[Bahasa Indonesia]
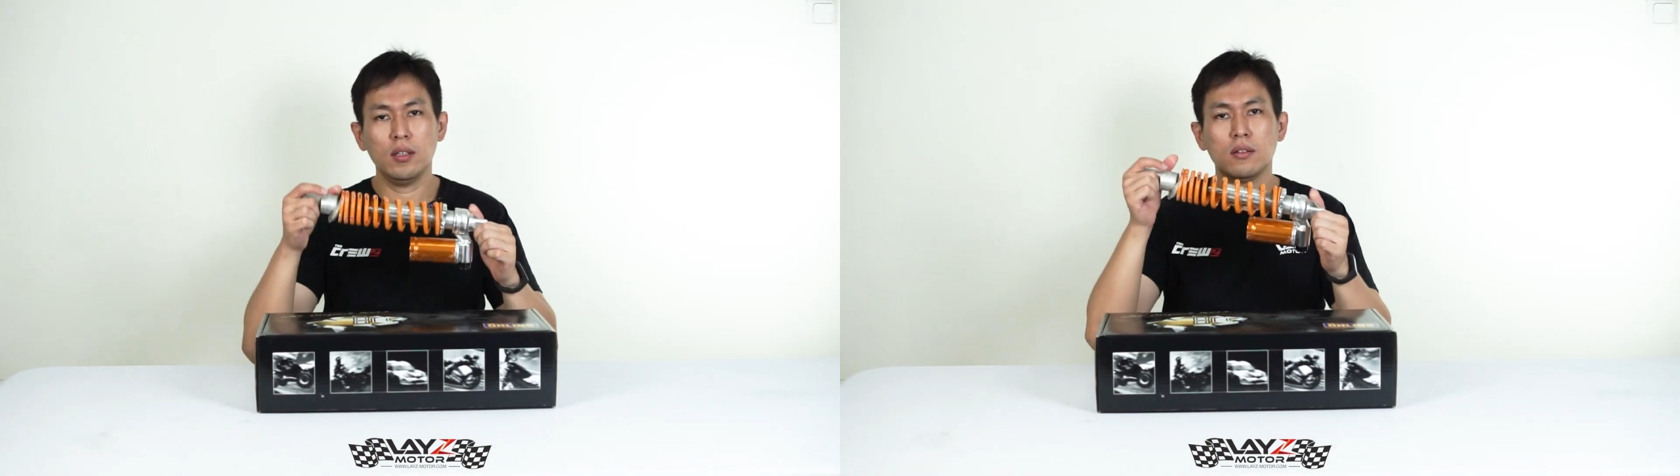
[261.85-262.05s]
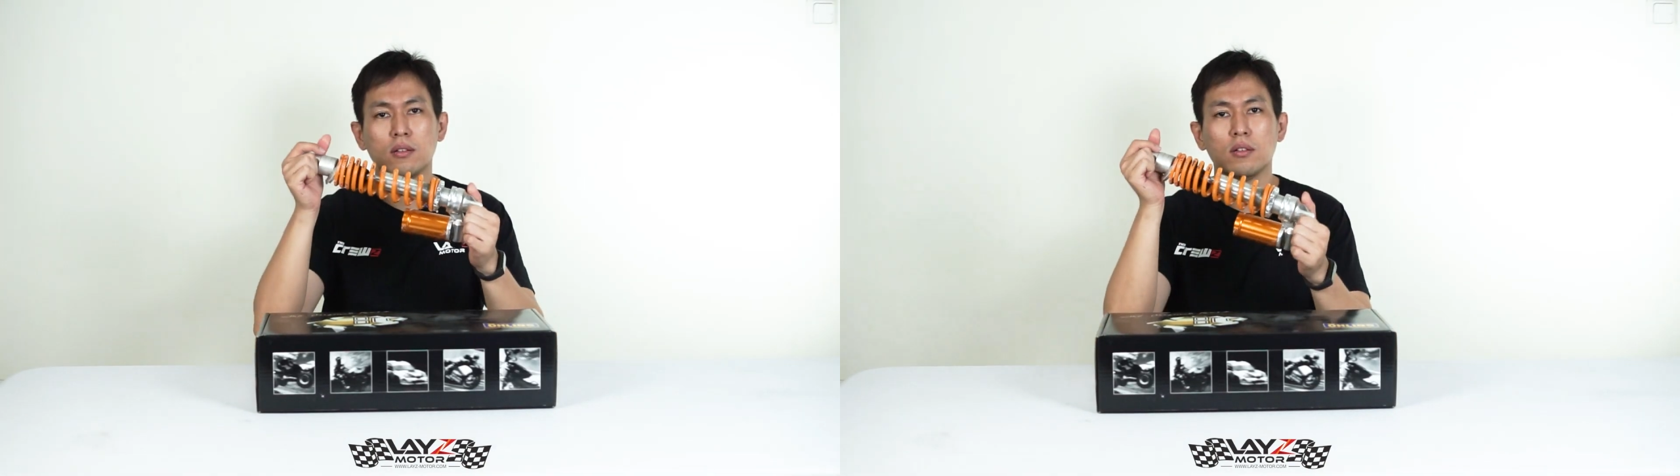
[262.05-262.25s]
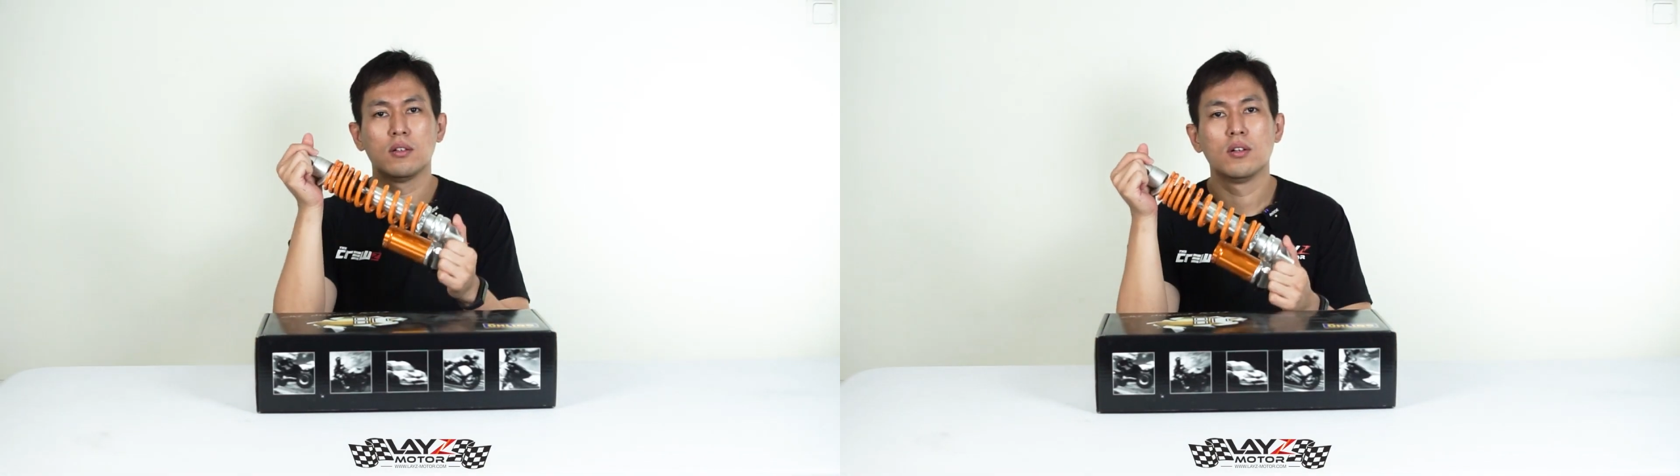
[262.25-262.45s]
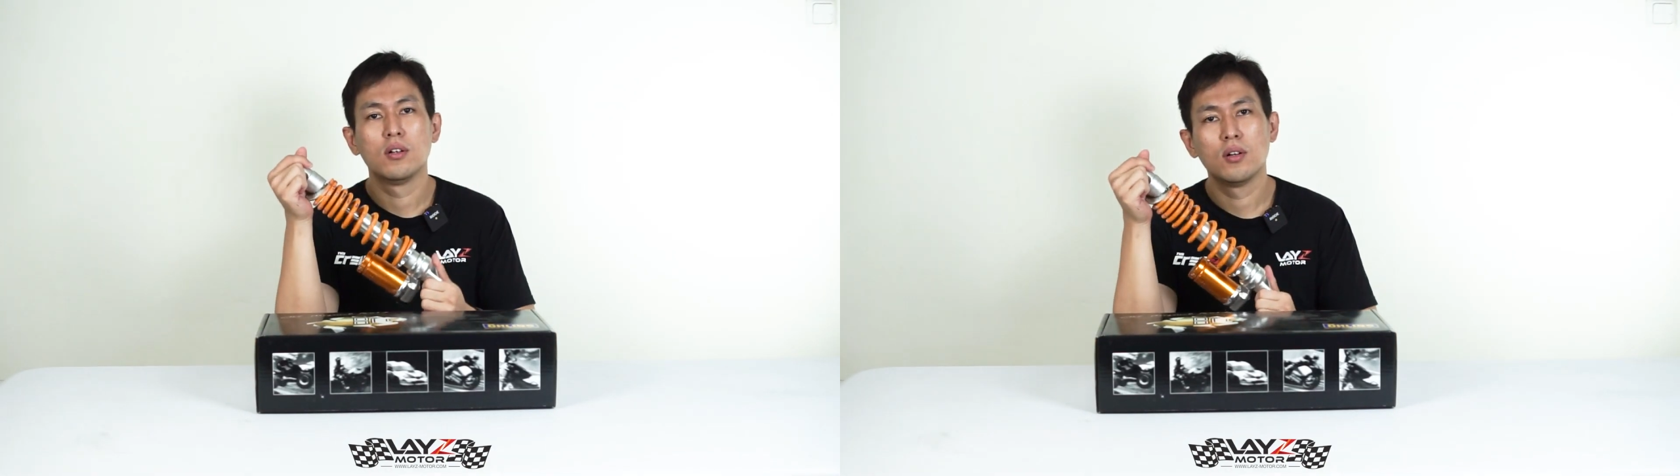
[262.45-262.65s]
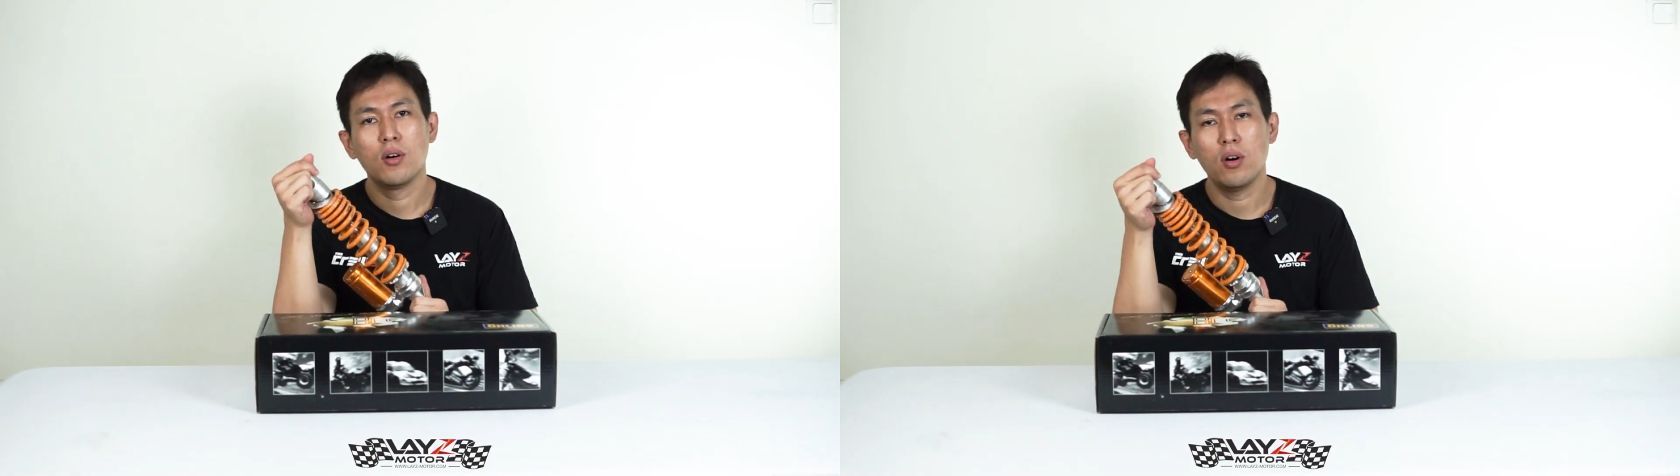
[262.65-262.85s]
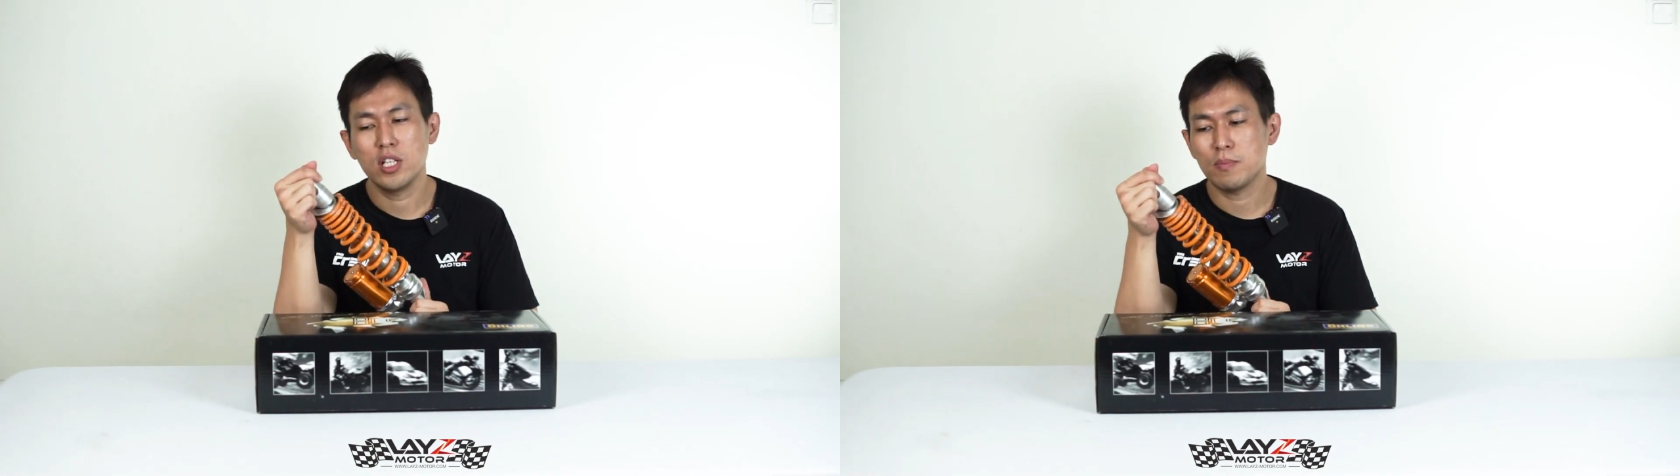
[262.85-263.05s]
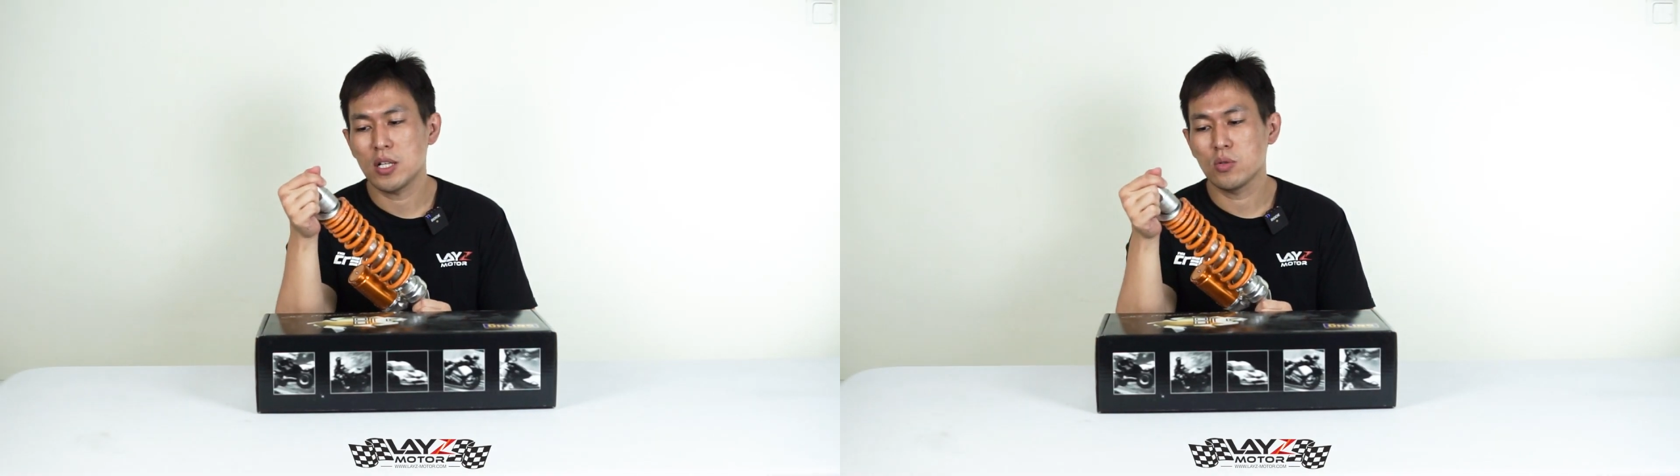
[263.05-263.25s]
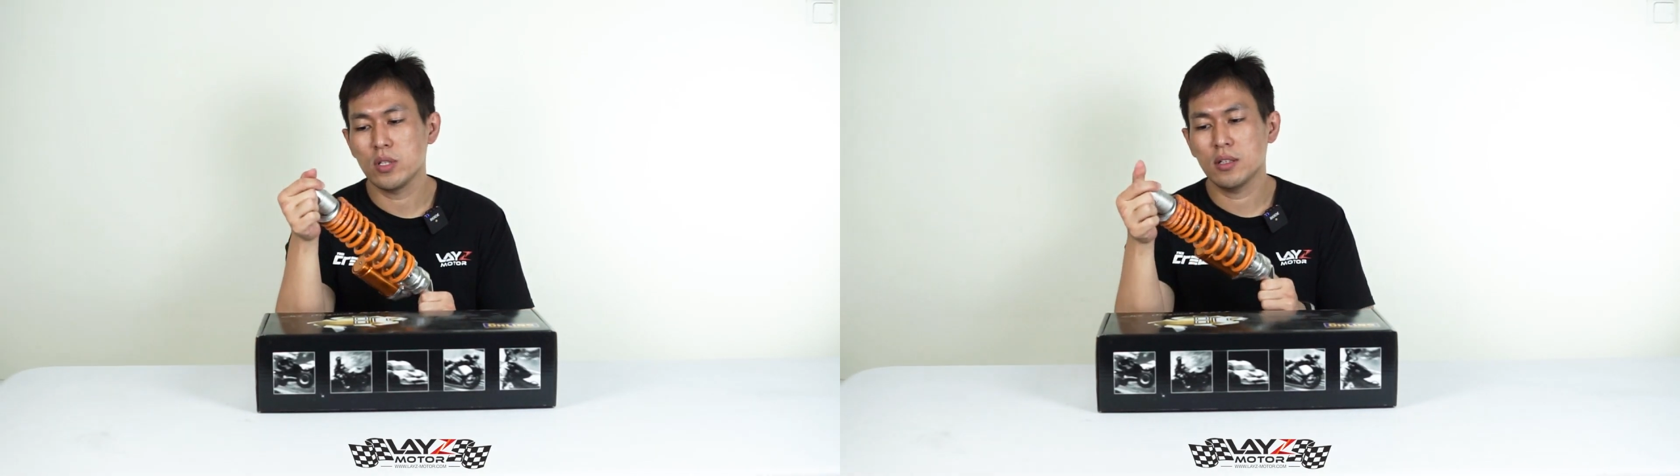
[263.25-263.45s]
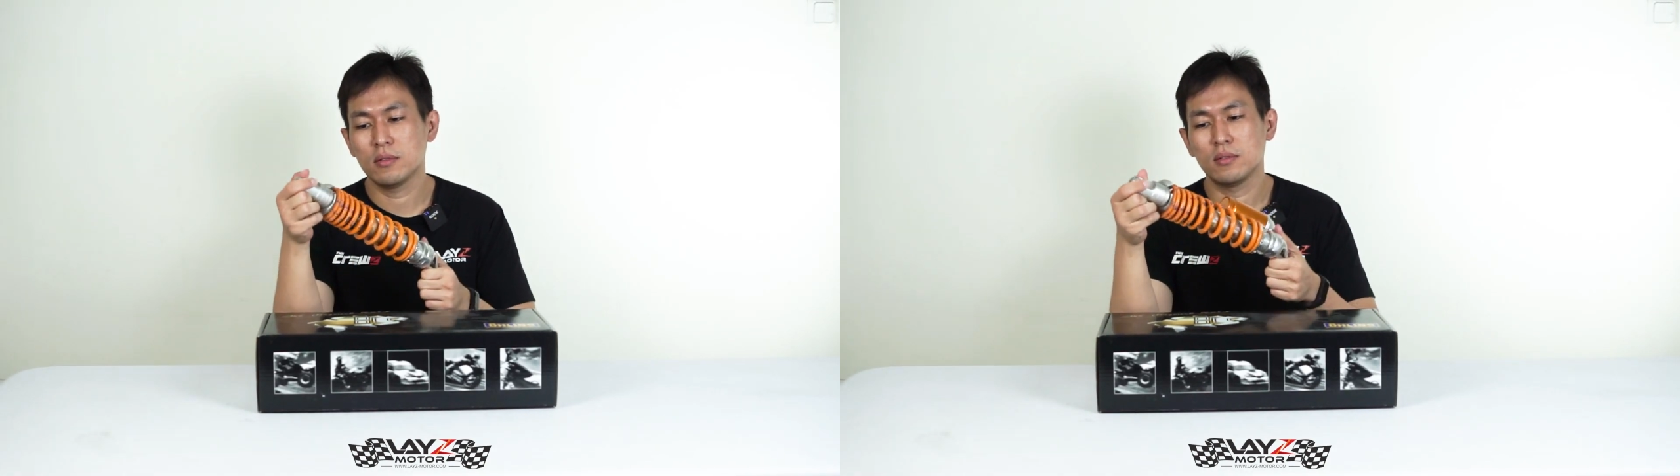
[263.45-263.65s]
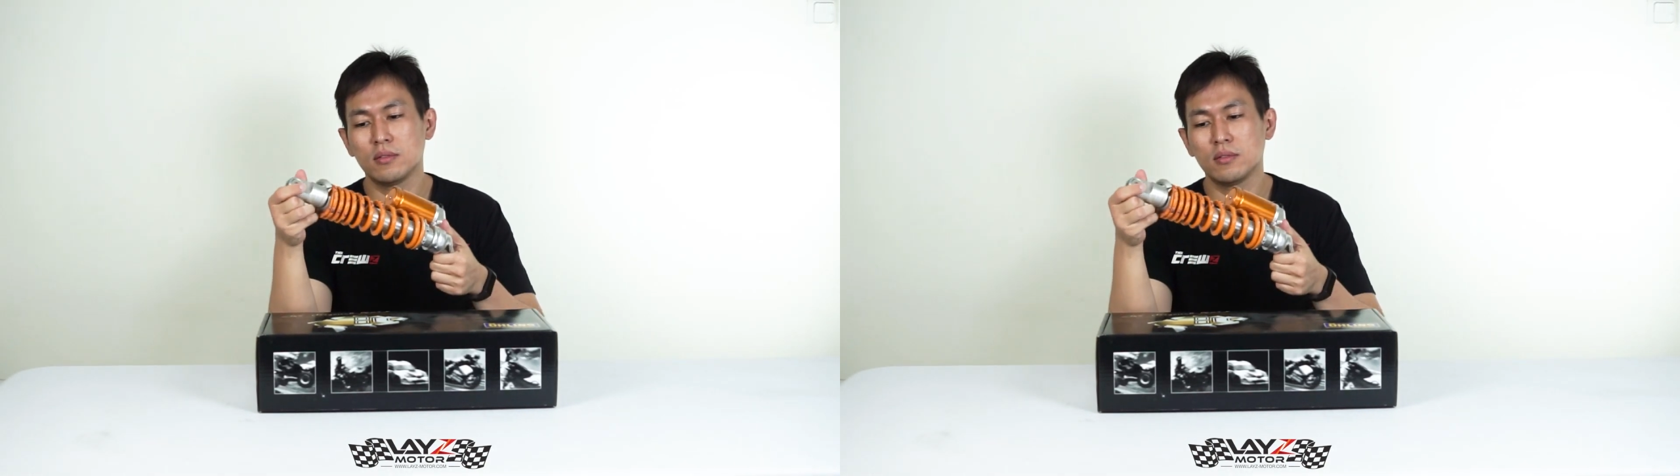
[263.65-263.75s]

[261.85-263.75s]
nih orange palsunya.